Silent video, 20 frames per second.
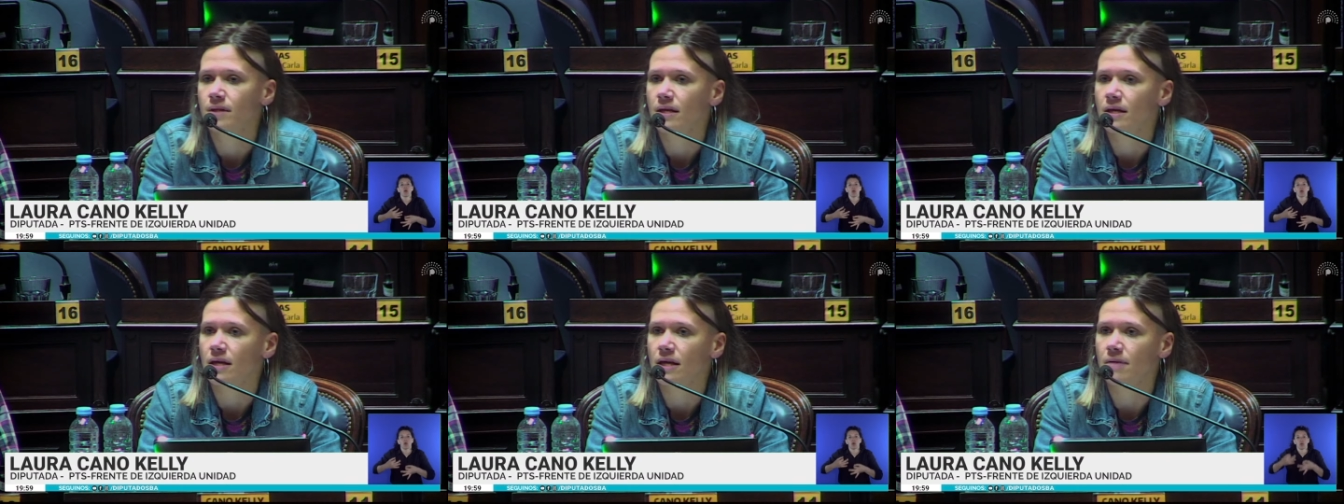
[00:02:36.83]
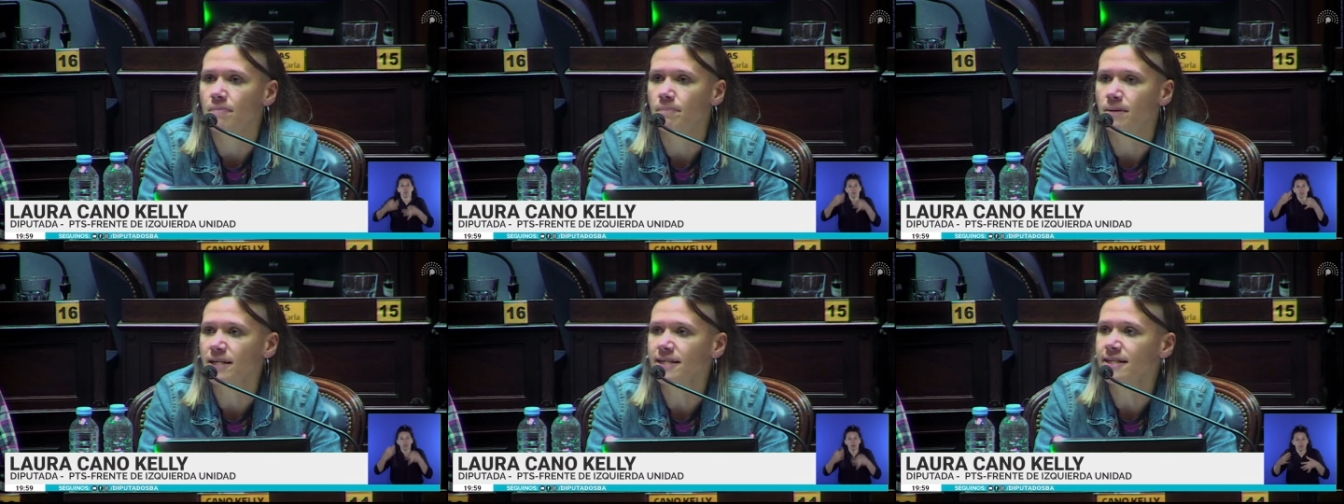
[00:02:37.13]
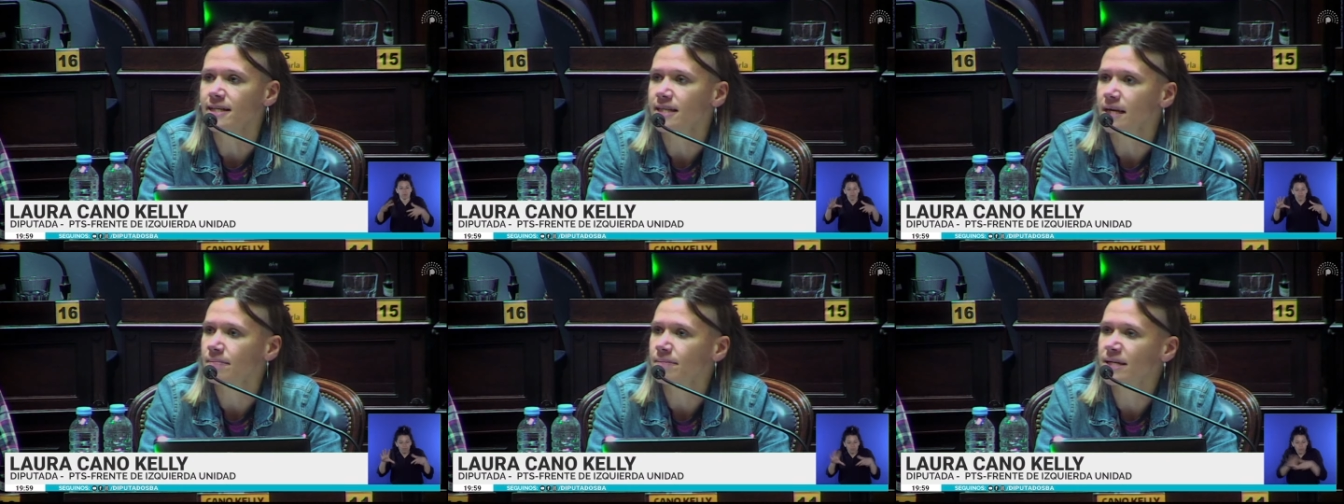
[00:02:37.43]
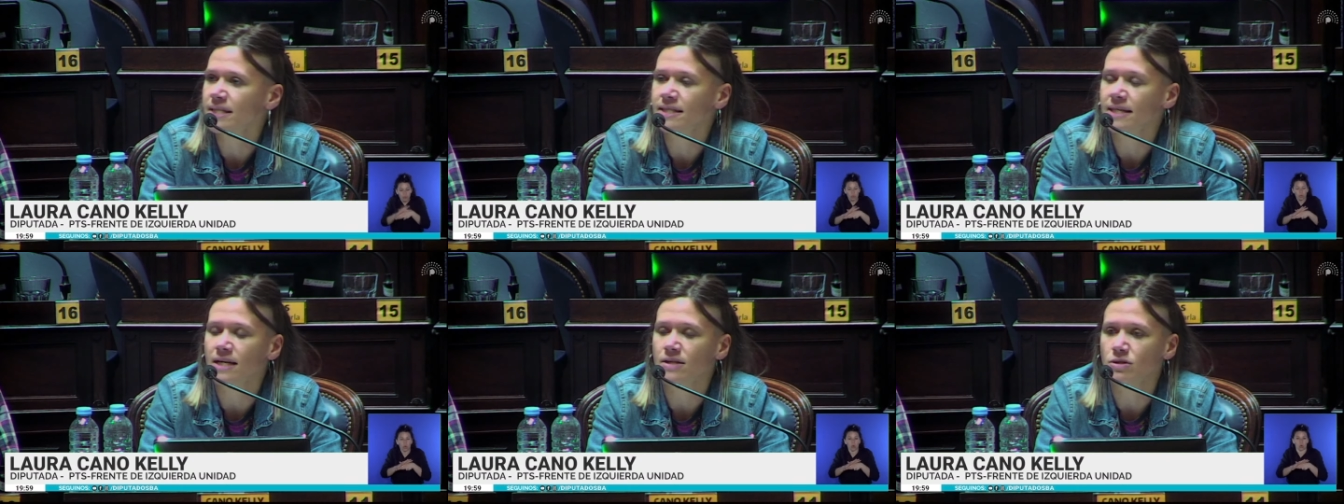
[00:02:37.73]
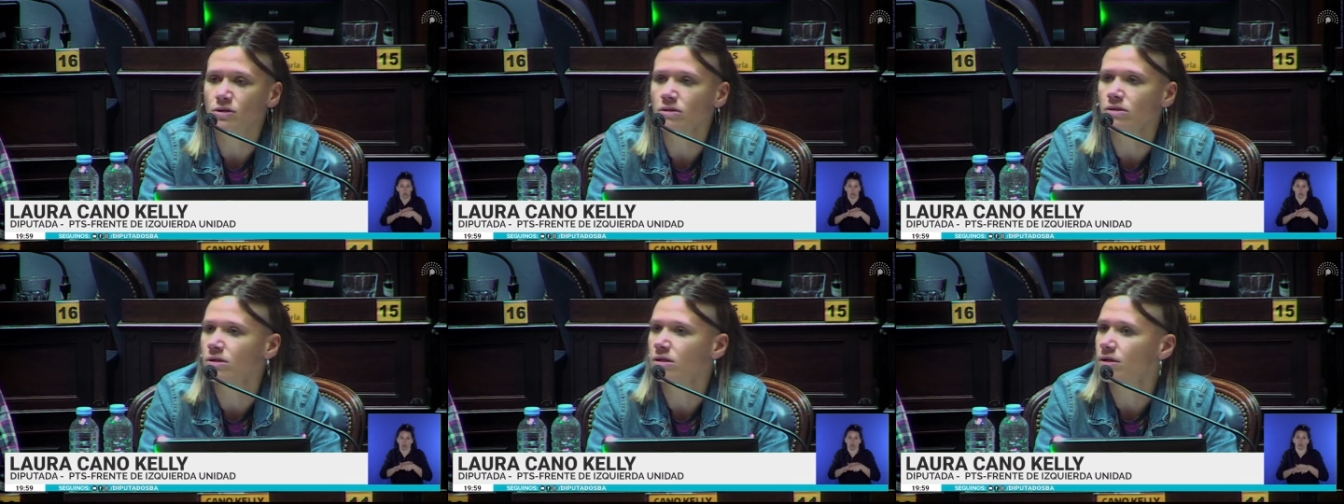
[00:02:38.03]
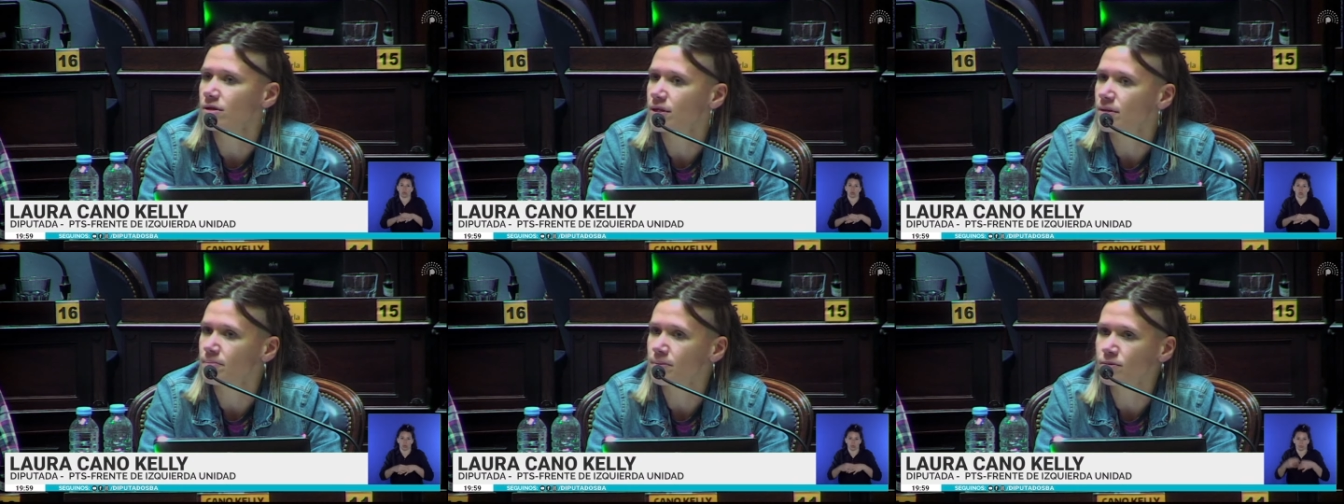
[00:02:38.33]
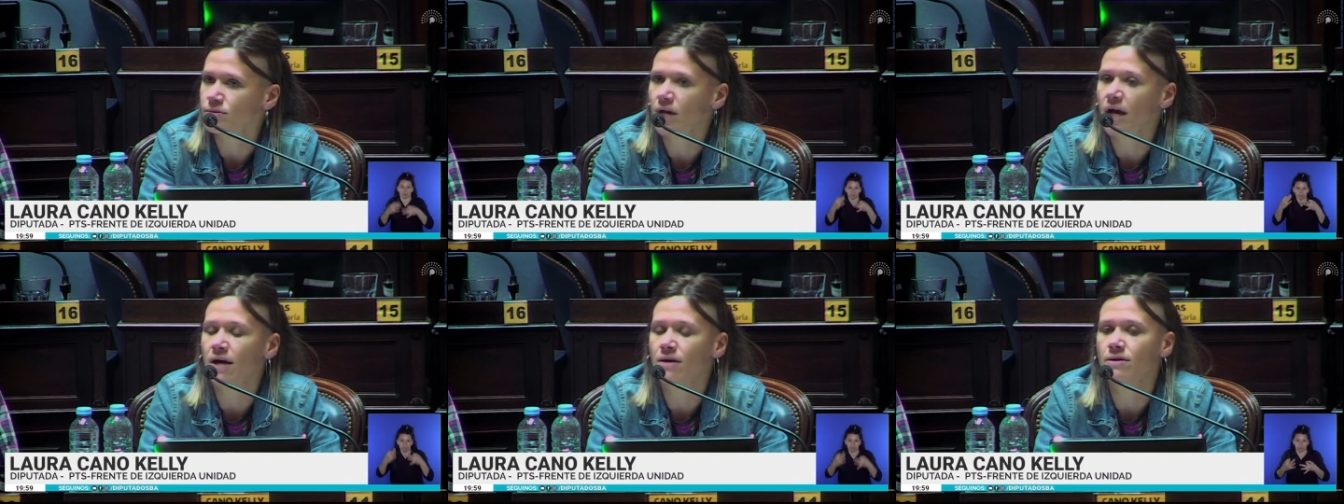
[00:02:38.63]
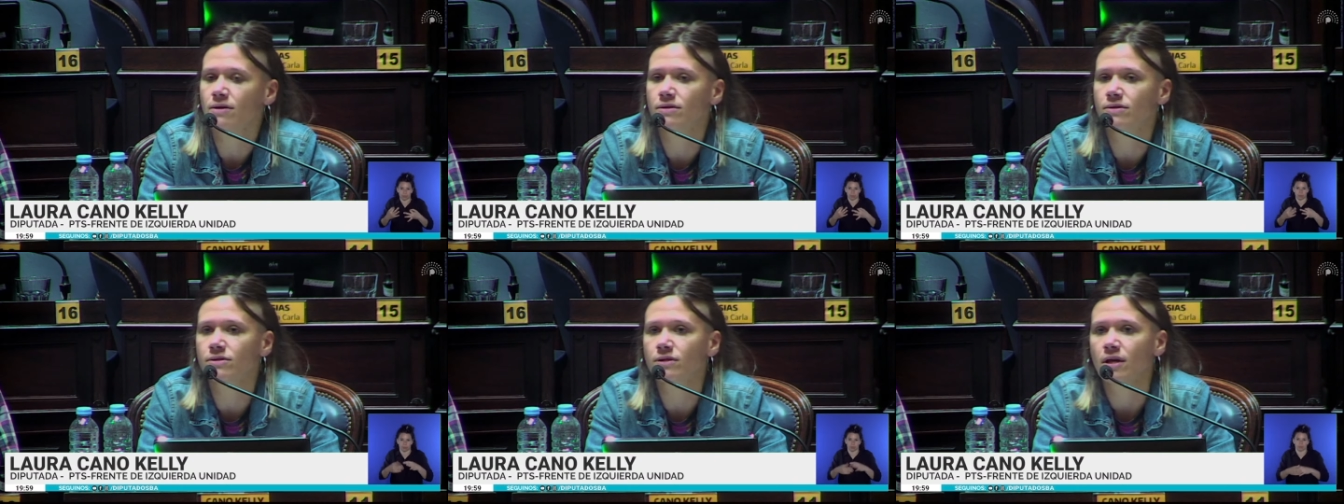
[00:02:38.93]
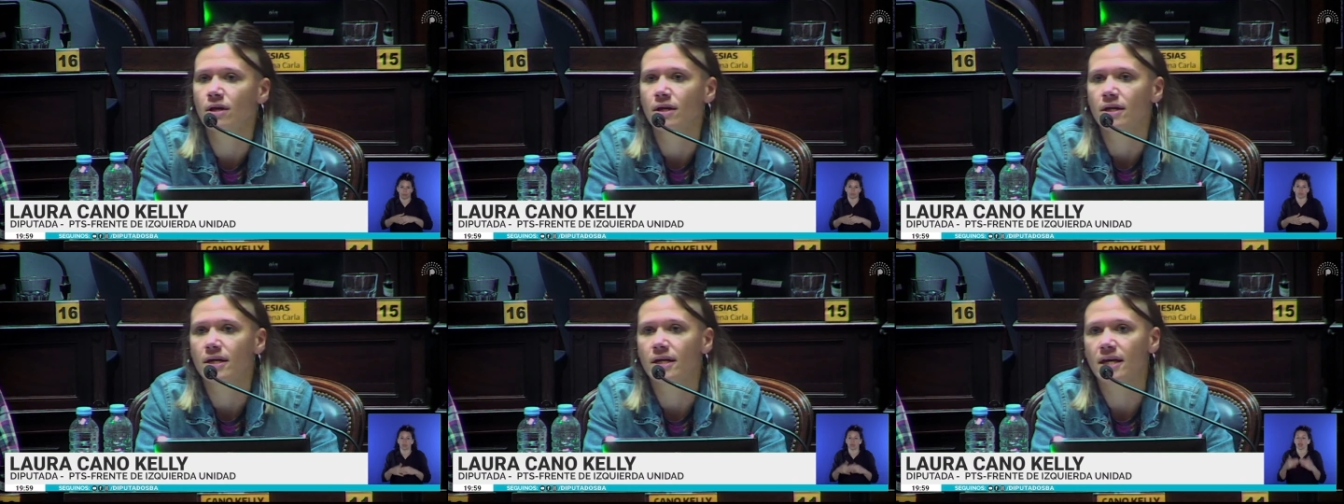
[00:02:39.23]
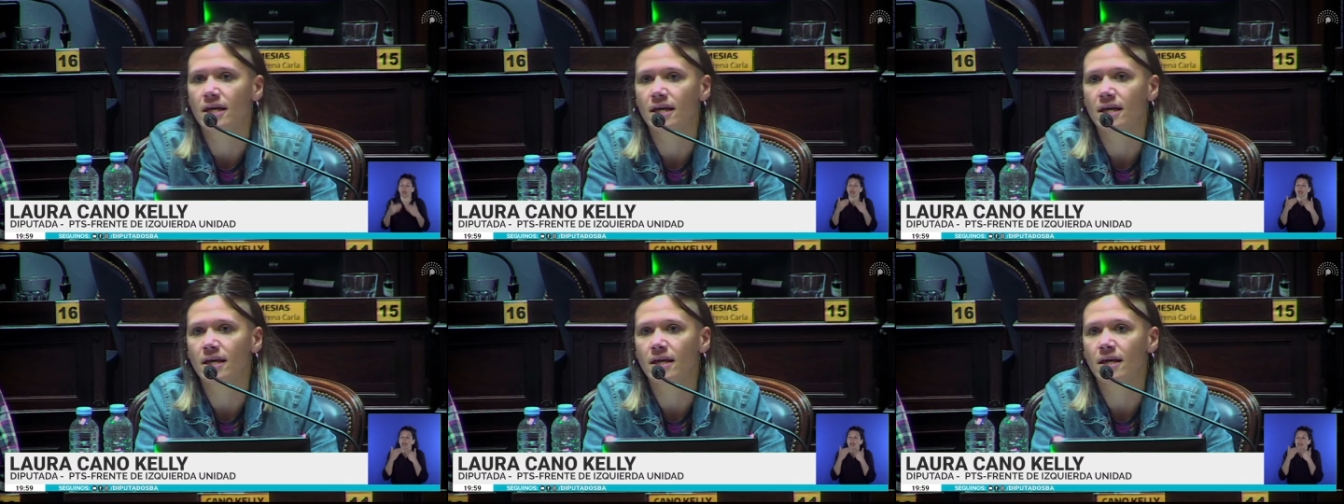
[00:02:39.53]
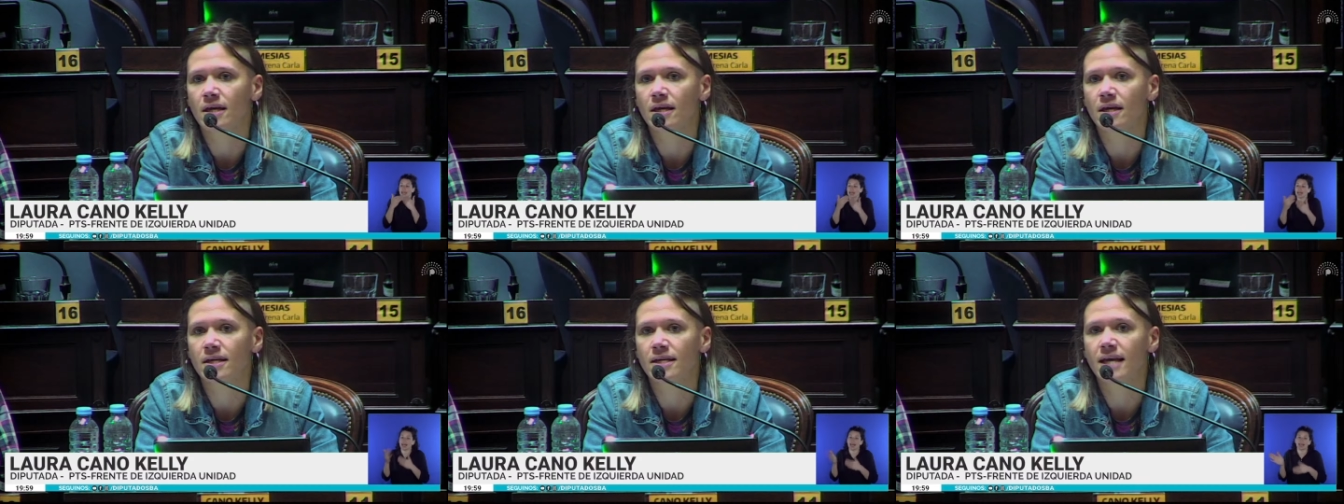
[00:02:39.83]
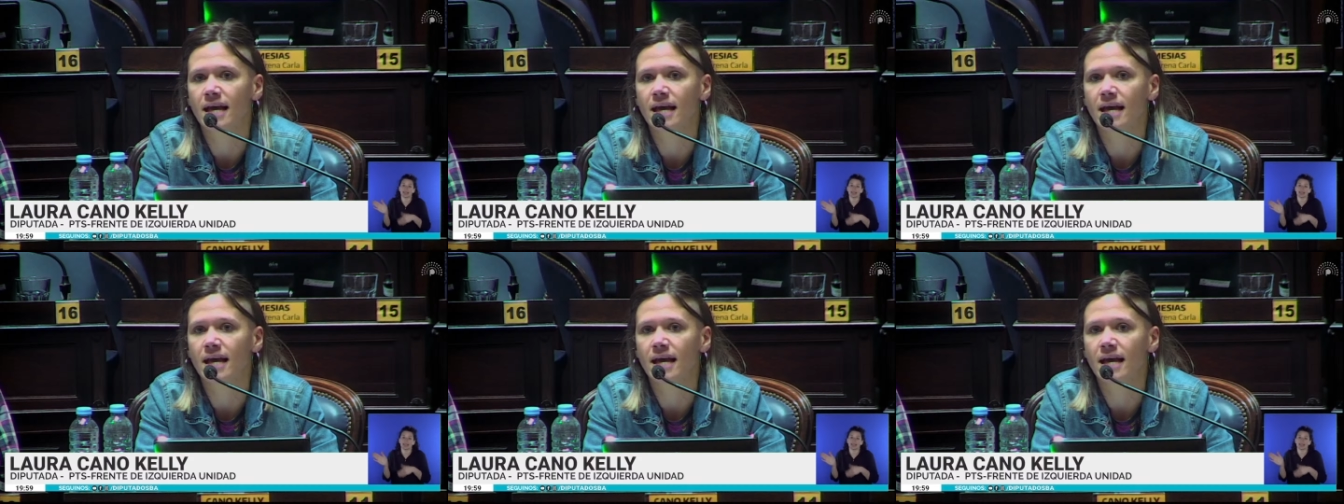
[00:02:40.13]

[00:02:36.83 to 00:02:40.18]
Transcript: explícitamente a todos los diputados que,